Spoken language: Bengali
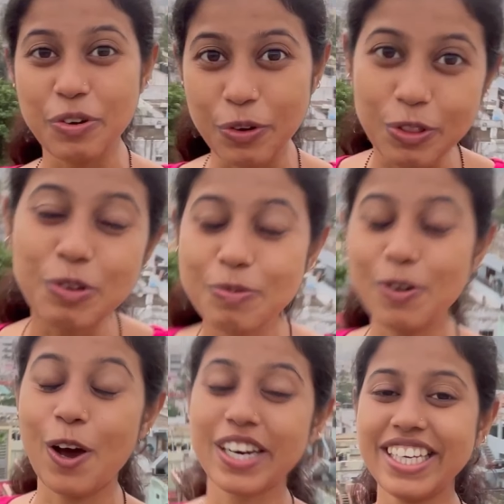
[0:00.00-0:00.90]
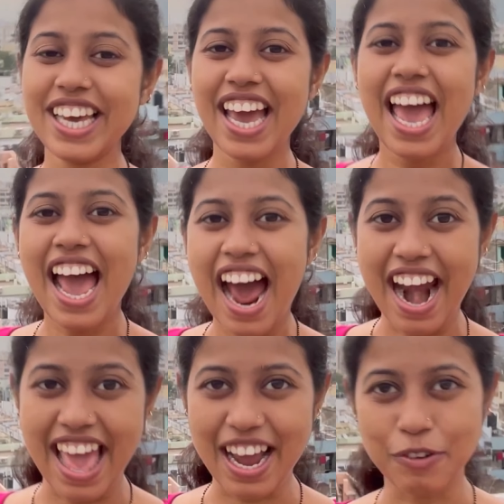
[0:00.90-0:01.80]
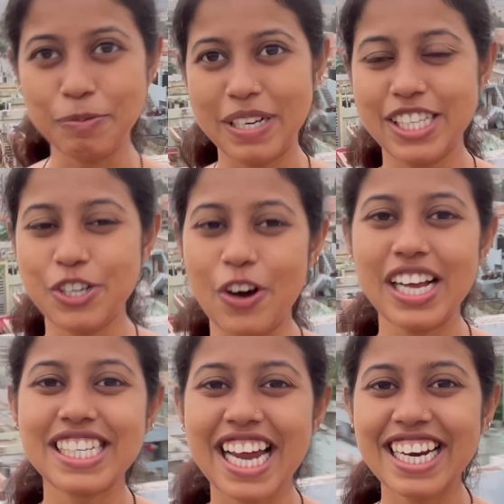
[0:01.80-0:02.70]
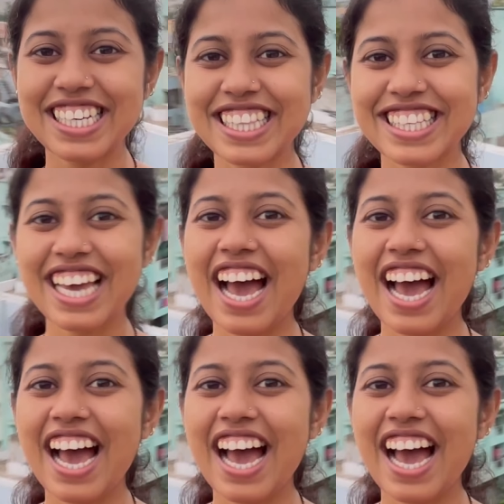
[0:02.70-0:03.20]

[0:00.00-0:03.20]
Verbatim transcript: নতুন ব্লগ নিয়ে আর এখন বাজে সকাল সাড়ে সাতটা